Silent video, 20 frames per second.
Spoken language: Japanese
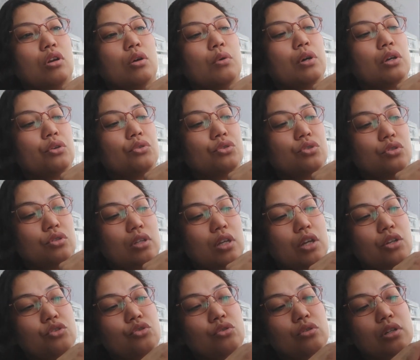これは4つ
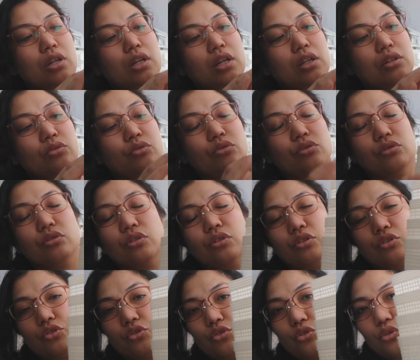で17ドル
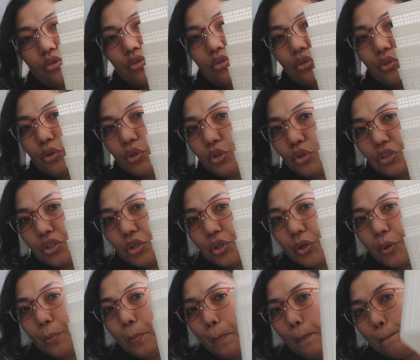16ドル
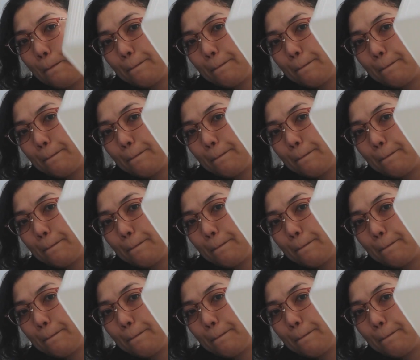99